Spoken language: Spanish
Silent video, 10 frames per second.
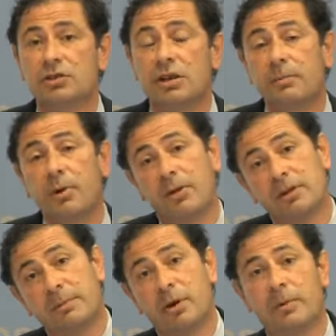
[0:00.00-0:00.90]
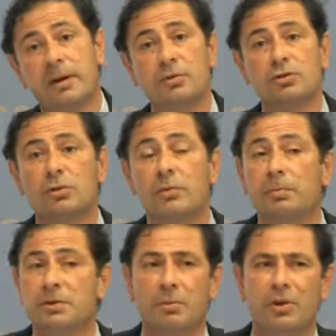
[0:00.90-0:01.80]
sería improcedente, pero veremos
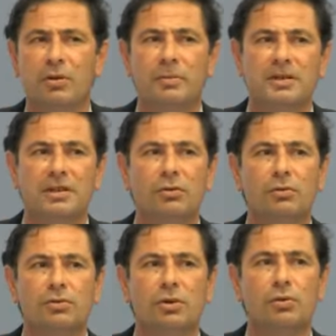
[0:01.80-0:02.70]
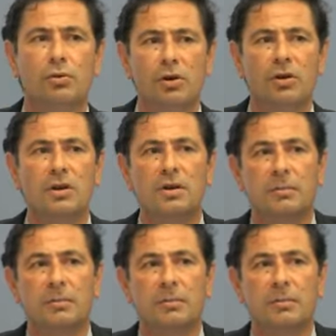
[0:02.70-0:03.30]
cómo se puede convertir incluso en nulo,